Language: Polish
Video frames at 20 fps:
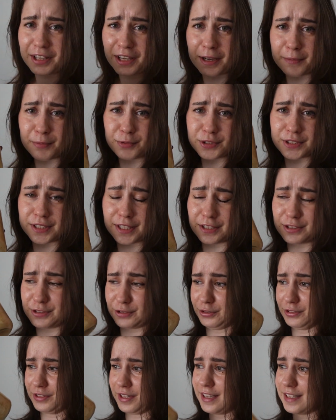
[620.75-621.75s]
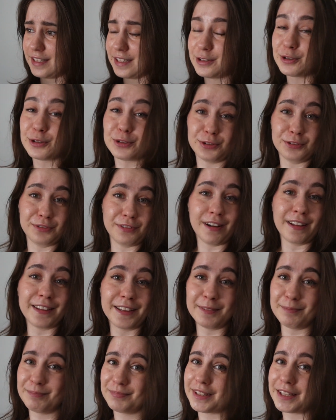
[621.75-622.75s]
Kapusta kiszona i
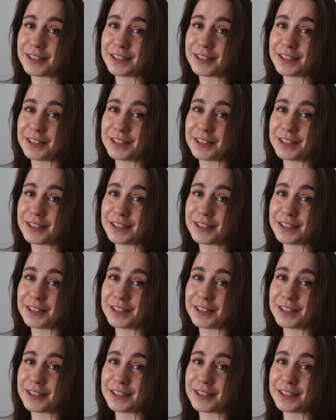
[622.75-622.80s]
gotowanie.